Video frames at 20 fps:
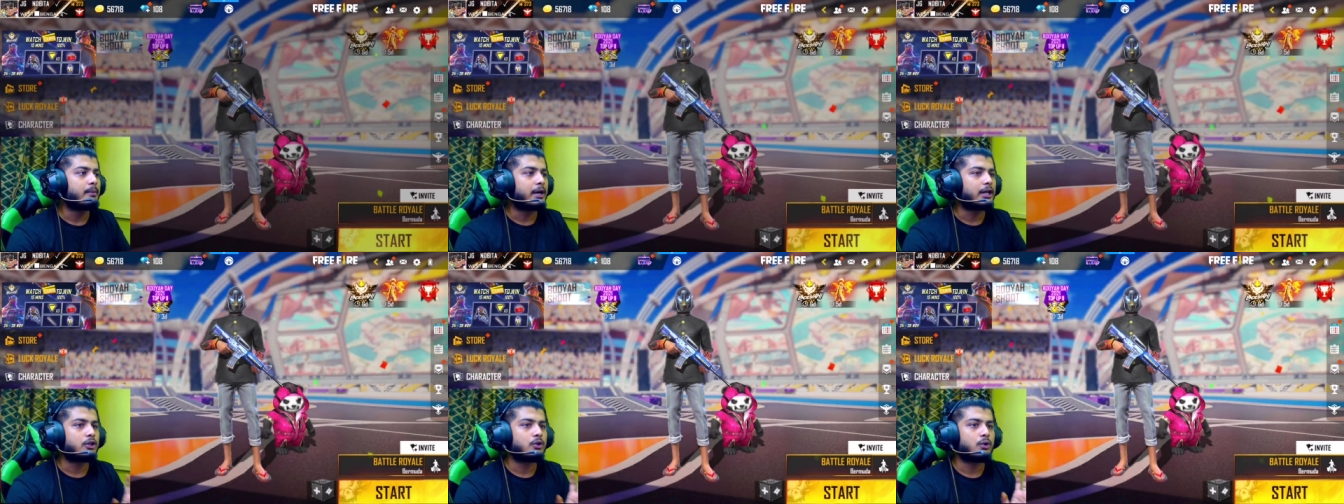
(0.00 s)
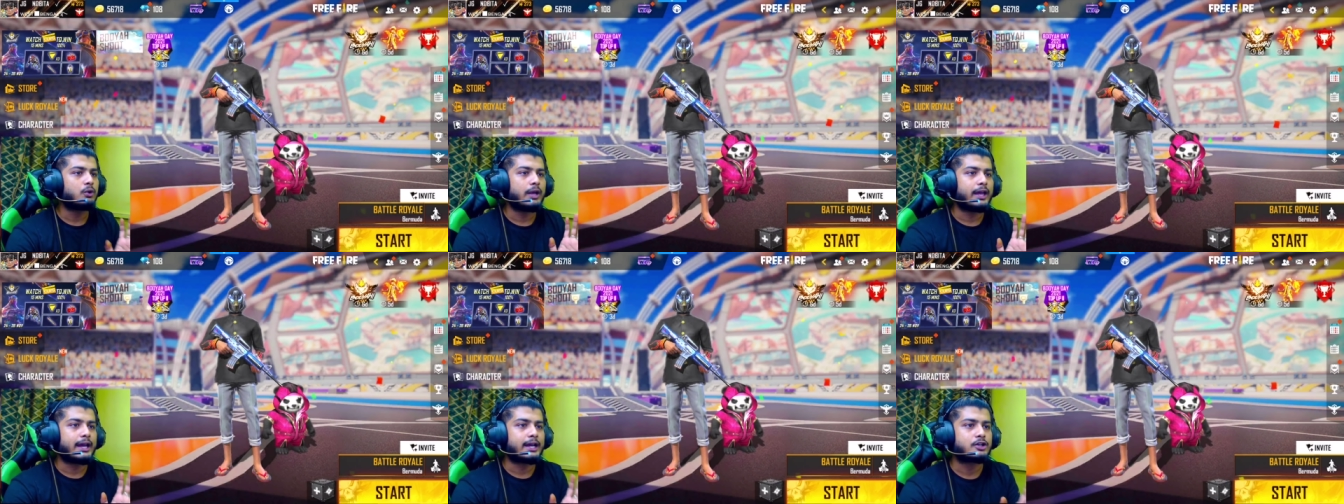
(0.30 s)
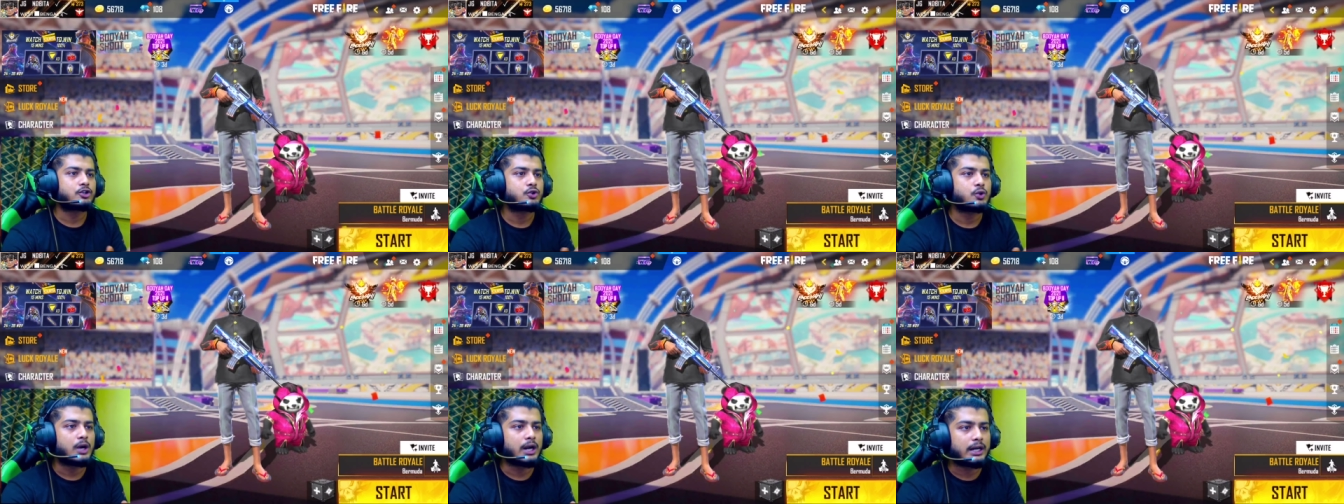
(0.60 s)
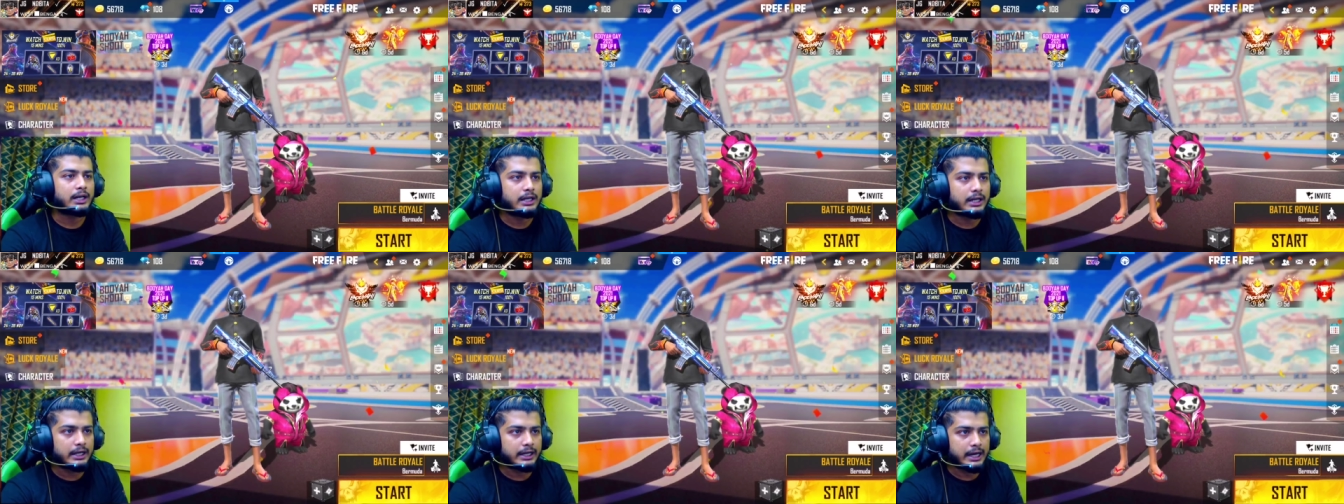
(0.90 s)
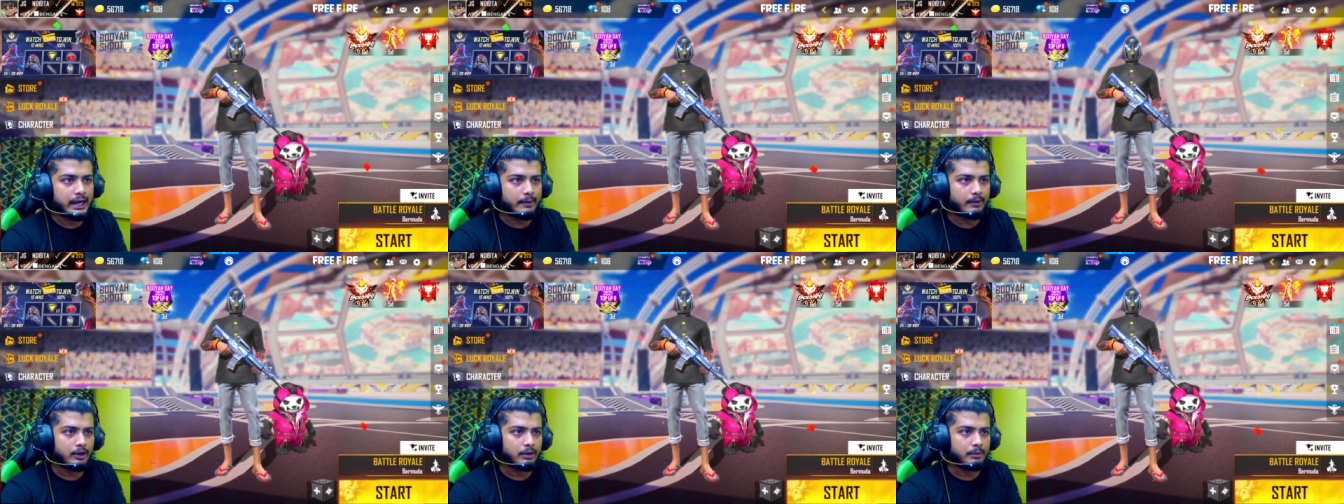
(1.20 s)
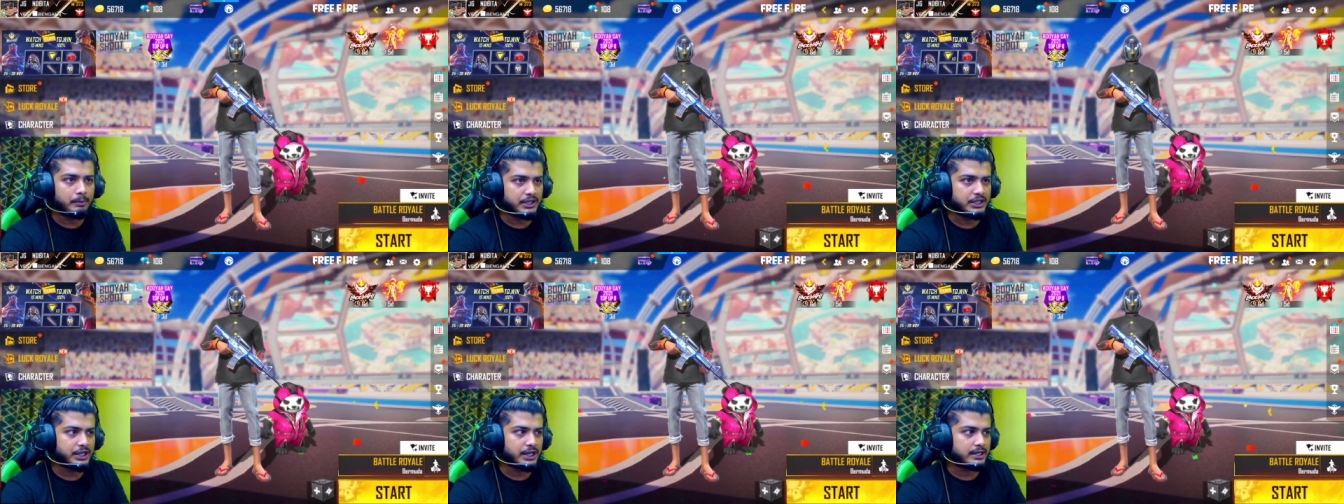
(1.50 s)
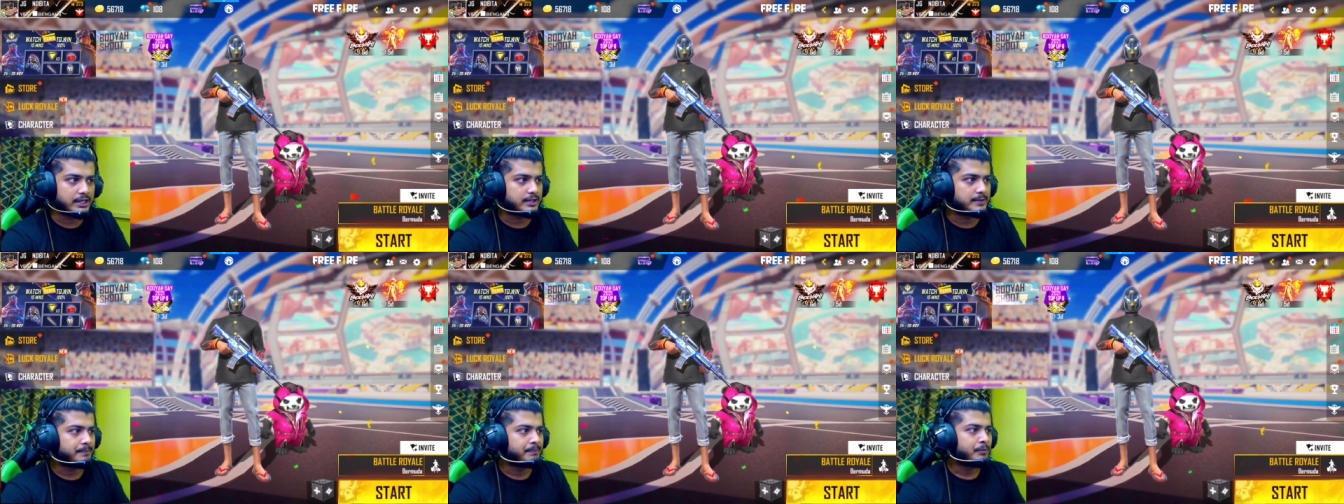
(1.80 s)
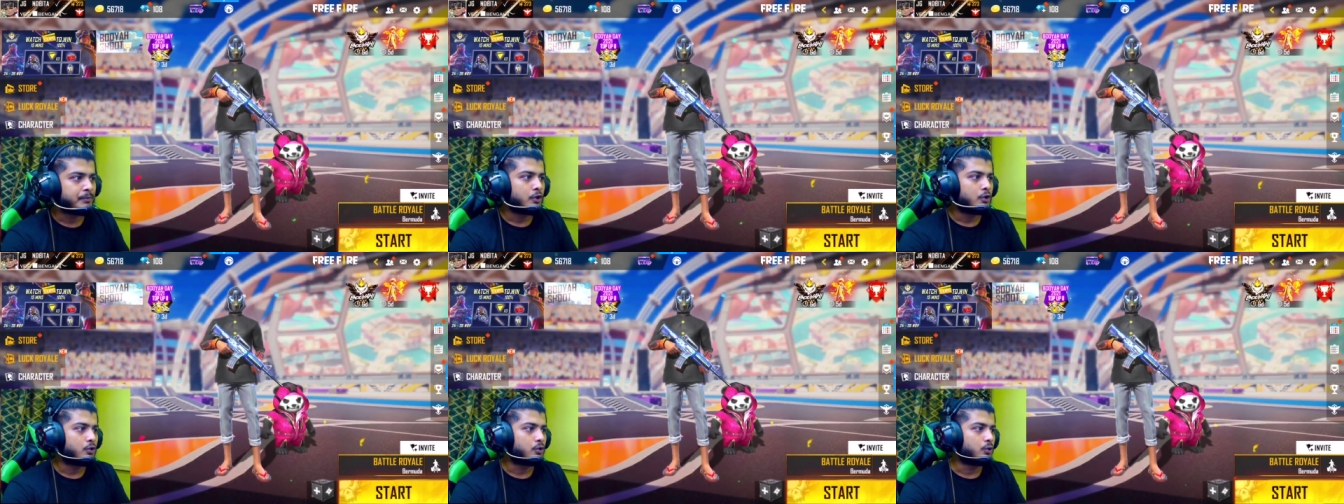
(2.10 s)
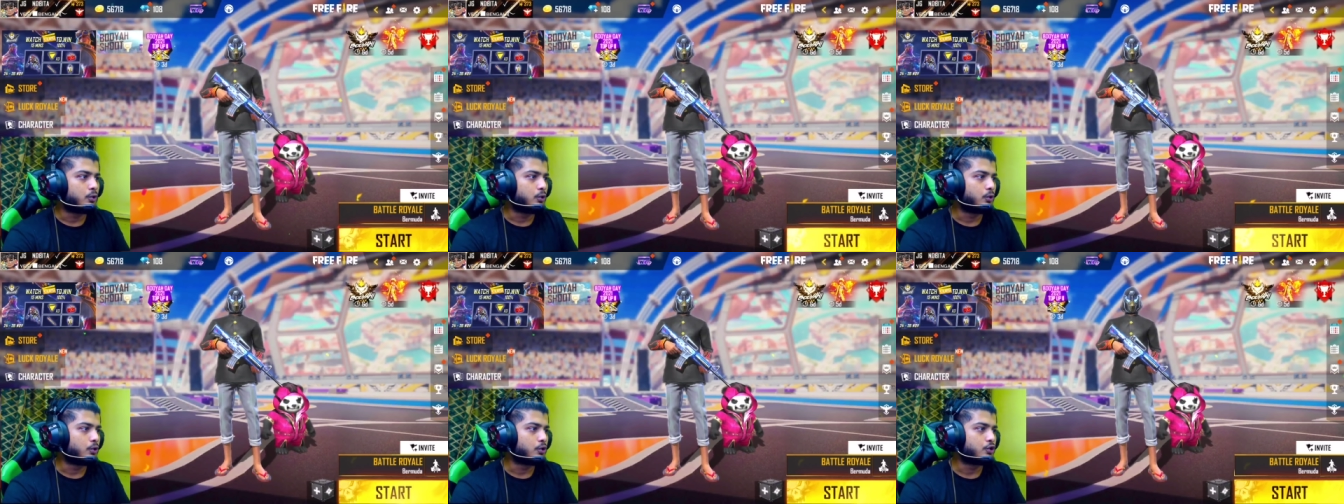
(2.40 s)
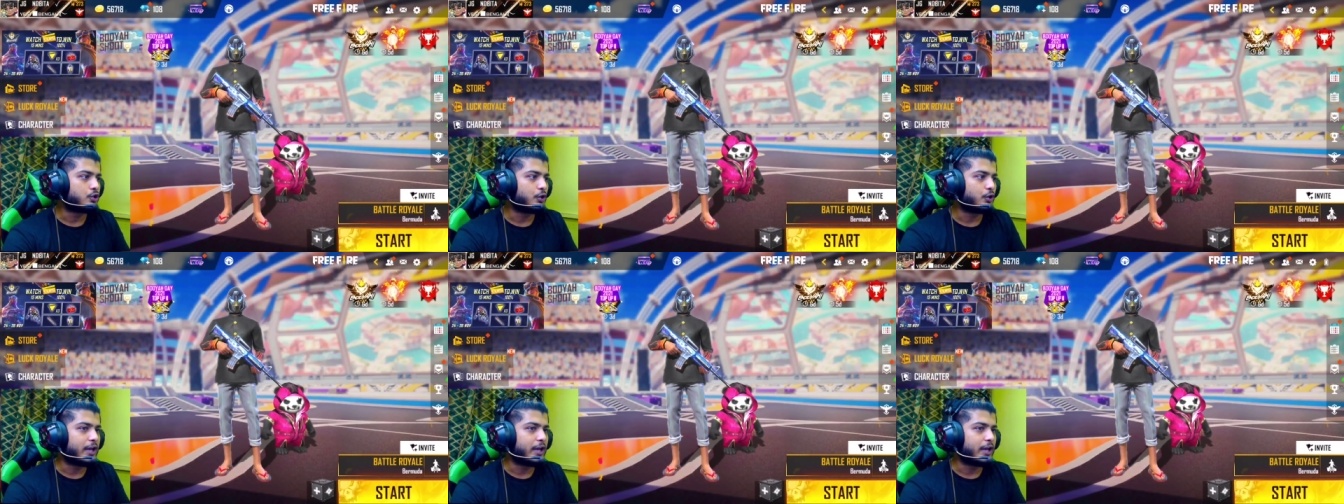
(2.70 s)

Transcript: মাত্র একশো আটটা ডায়মন্ড বেঁচে আছে তো চলো